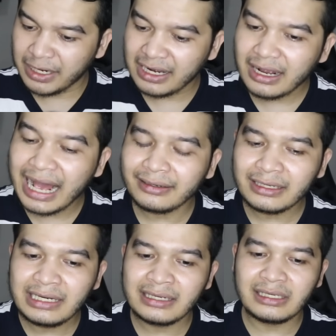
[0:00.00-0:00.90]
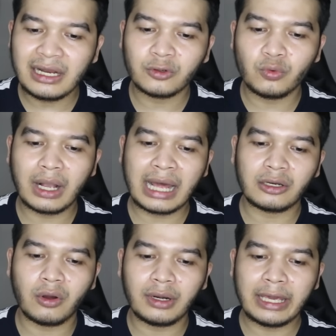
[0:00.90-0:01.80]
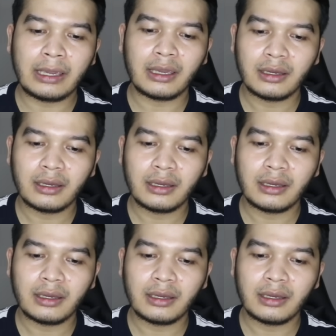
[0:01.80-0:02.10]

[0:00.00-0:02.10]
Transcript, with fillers: penekanan yang dilakukan oleh